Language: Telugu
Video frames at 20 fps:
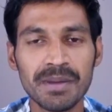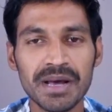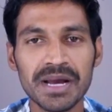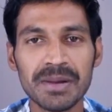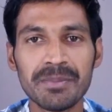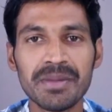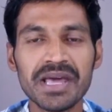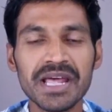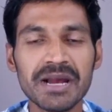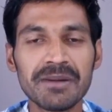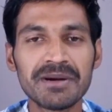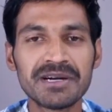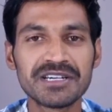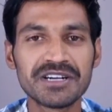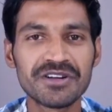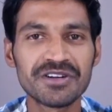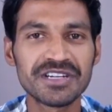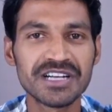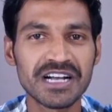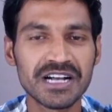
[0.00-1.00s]
మరి
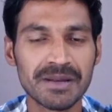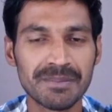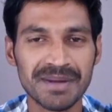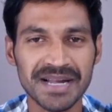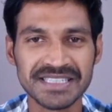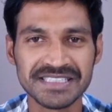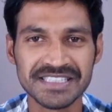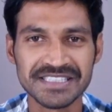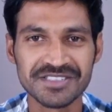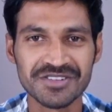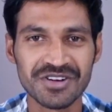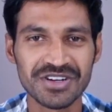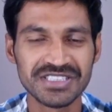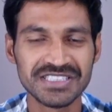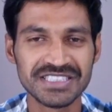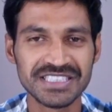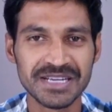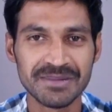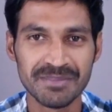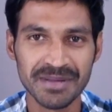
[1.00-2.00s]
మీరేమంటారు ఈ యొక్క ప్రైసెస్
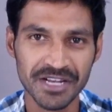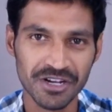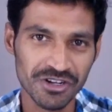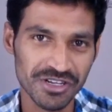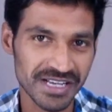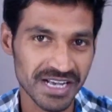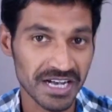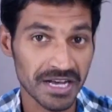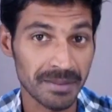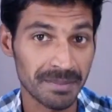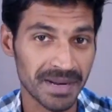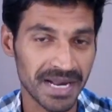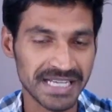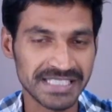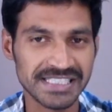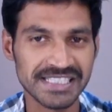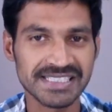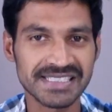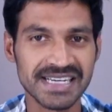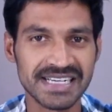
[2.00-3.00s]
గురించి మీకు ఈ యొక్క
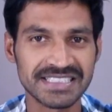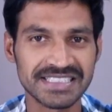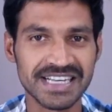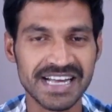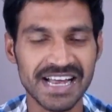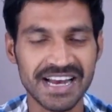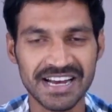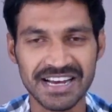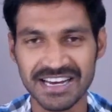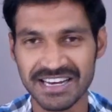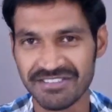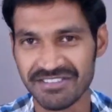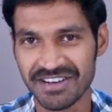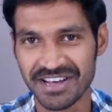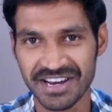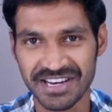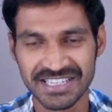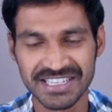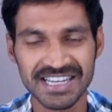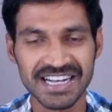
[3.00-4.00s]
ప్రైసెస్ ఛానల్ లేవో
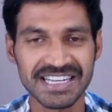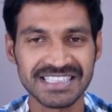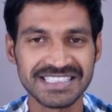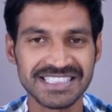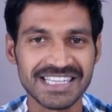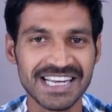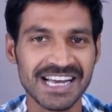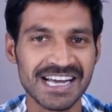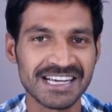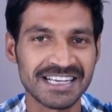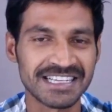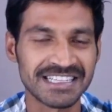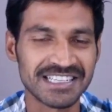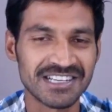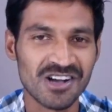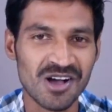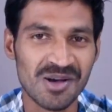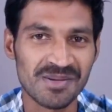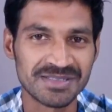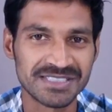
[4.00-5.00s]
అనేది ఖచ్చితంగా కింద
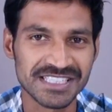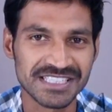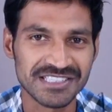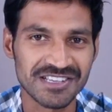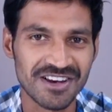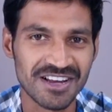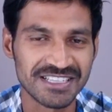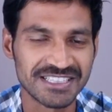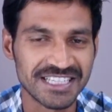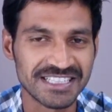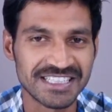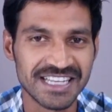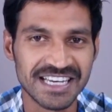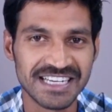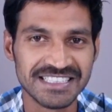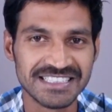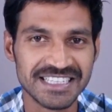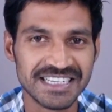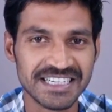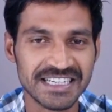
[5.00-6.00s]
కామెంట్స్లో అయితే
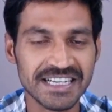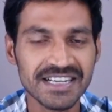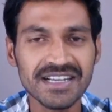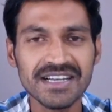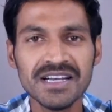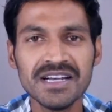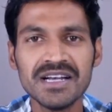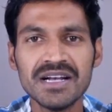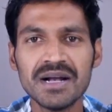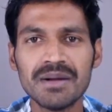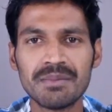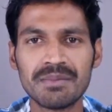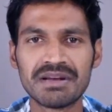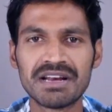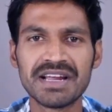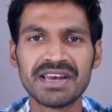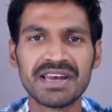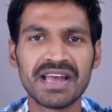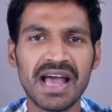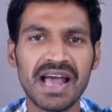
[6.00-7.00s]
తెలియజేయండి మరి
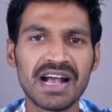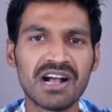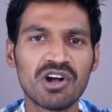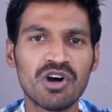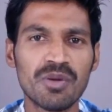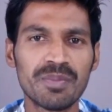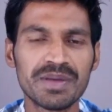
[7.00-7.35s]
నా యొక్క